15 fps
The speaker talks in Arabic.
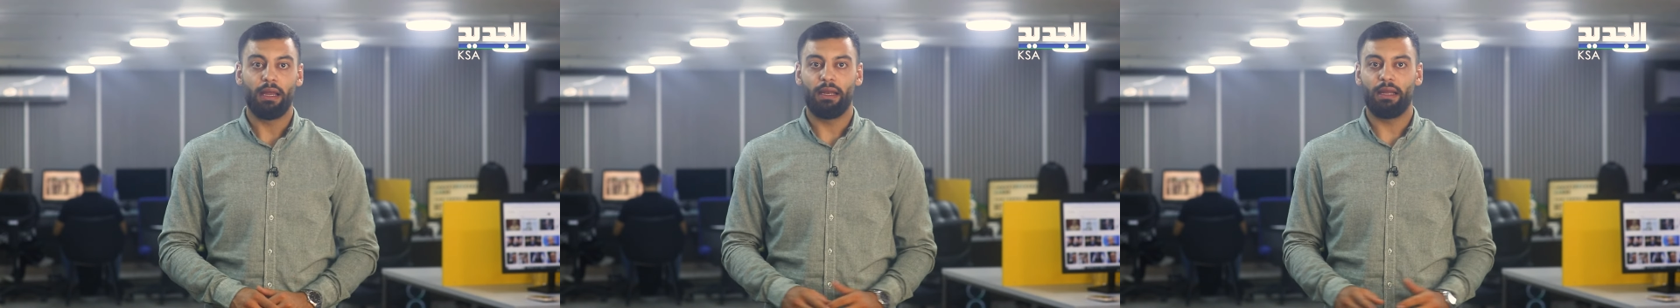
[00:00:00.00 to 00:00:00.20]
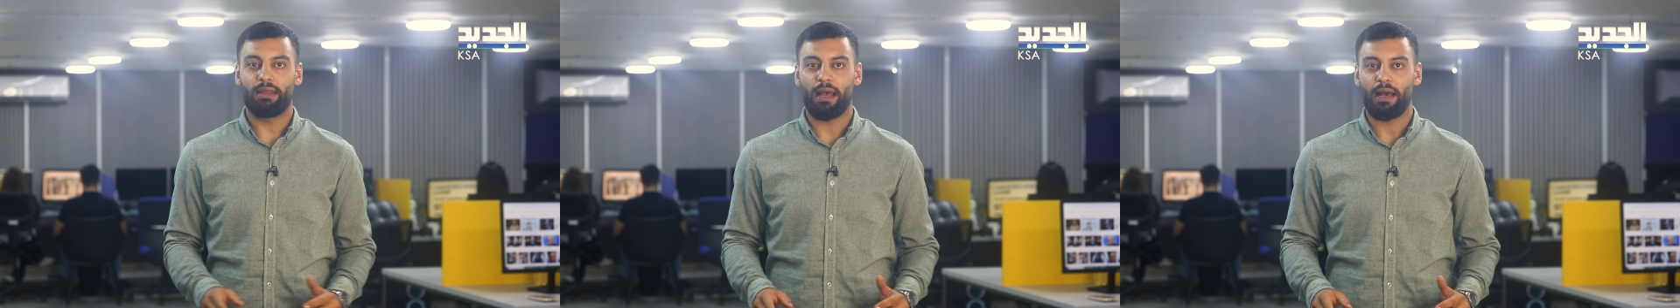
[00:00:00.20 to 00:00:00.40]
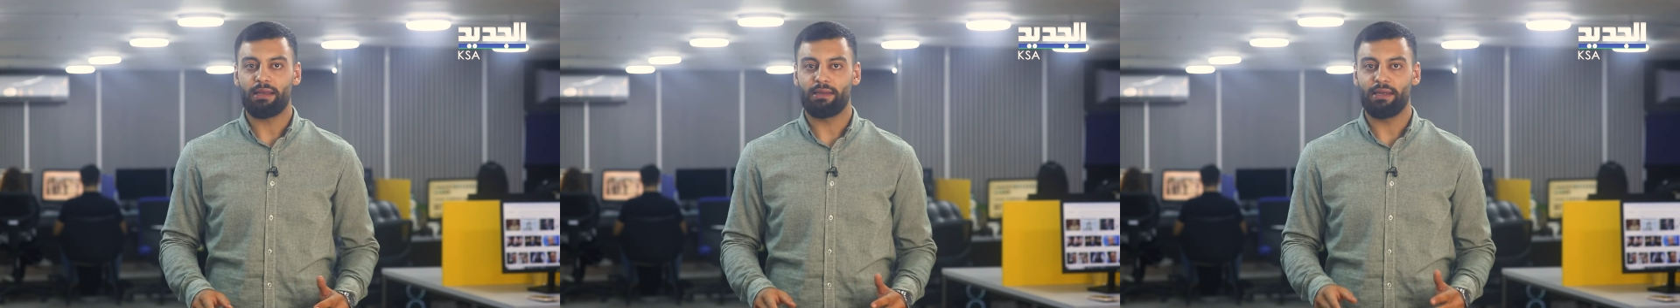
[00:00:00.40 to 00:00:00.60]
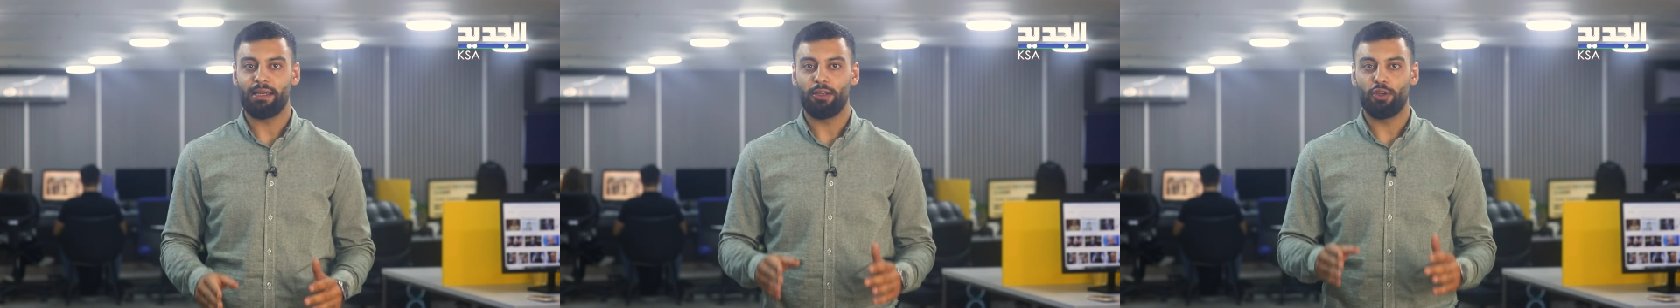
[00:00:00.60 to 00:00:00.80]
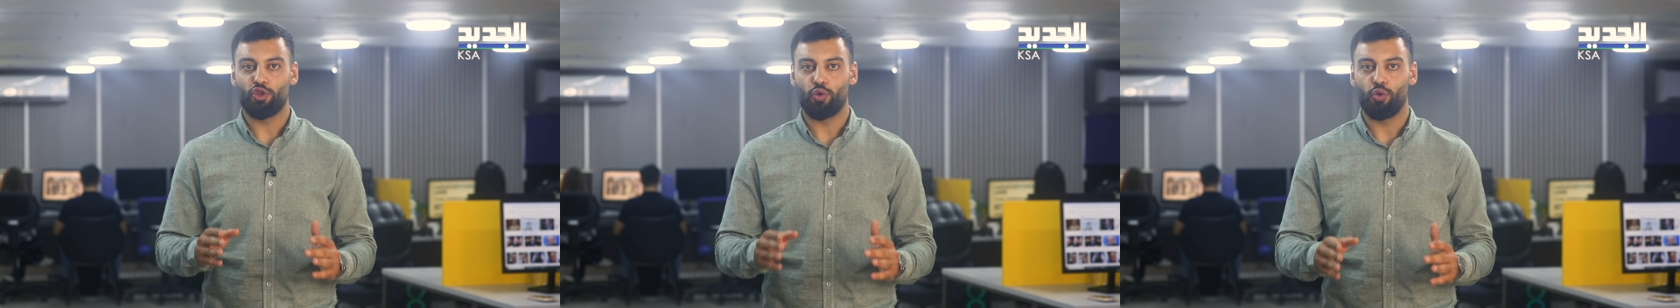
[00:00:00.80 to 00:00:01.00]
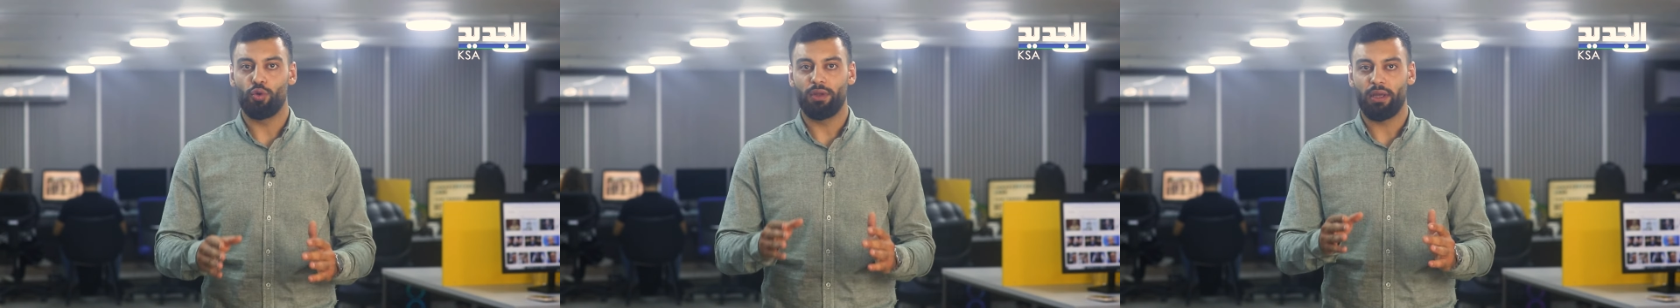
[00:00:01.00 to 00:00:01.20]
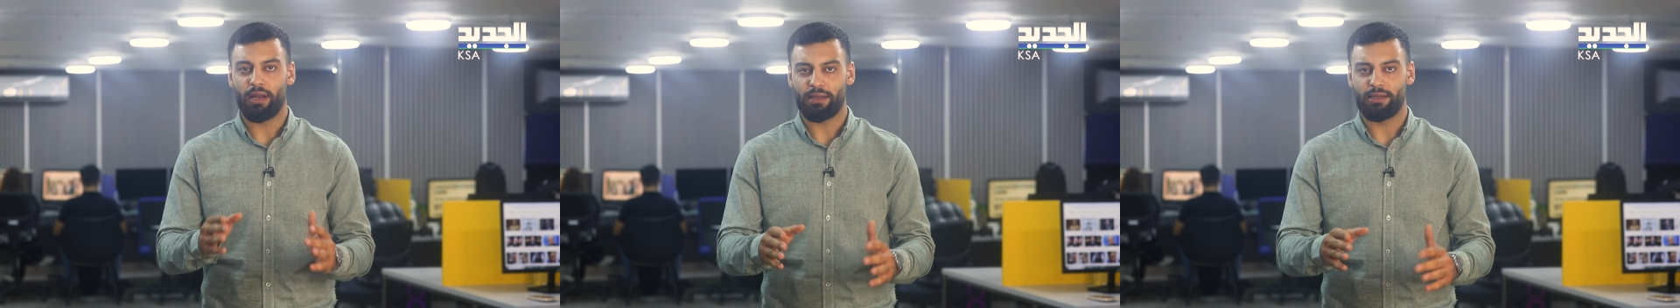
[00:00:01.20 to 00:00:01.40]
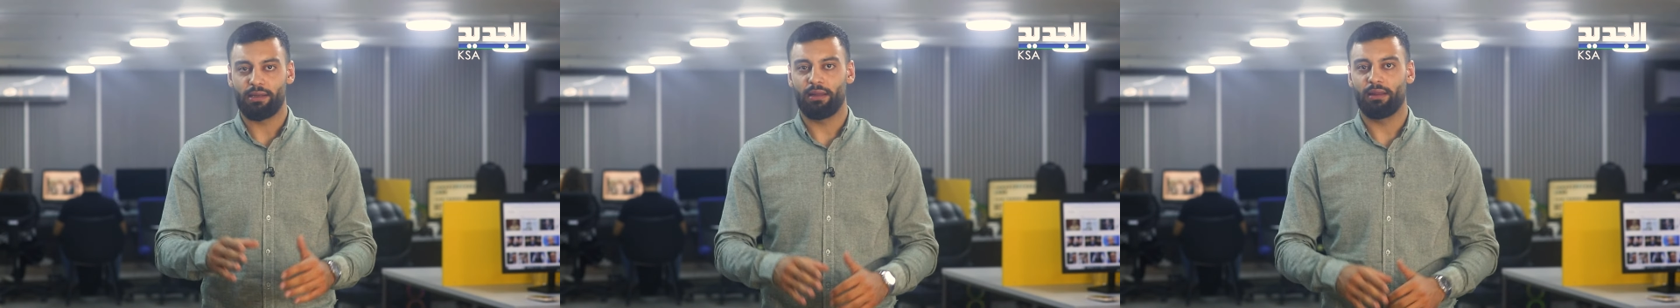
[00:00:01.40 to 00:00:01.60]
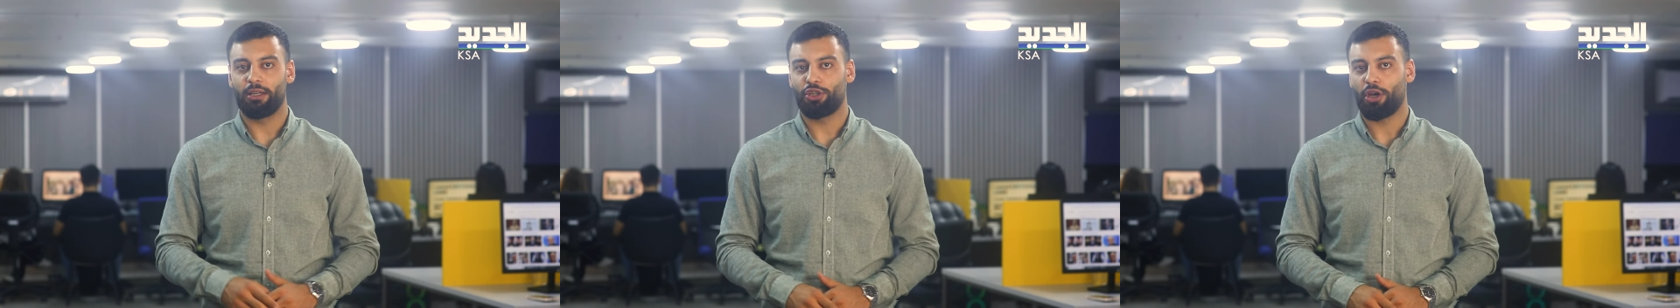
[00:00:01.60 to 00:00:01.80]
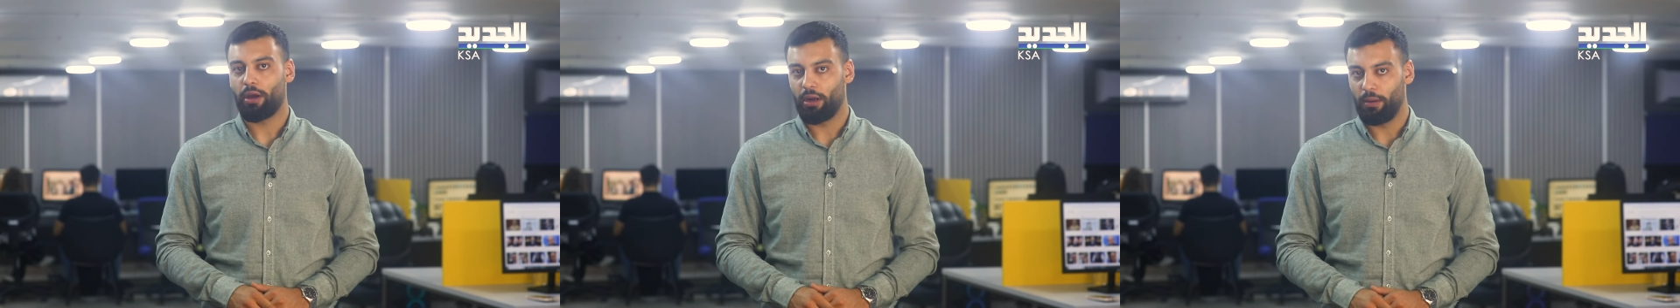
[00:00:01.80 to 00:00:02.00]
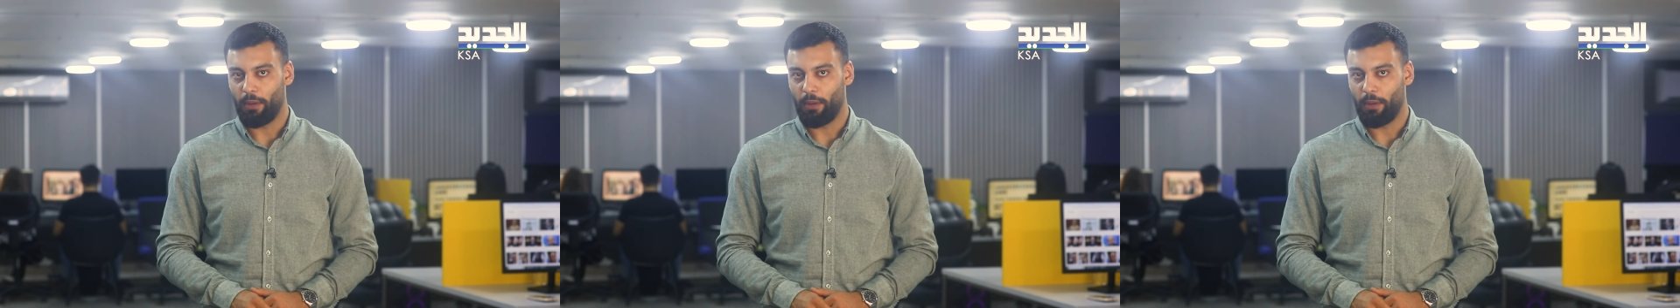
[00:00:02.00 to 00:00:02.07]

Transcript: لتحسين جهود رصد انتشار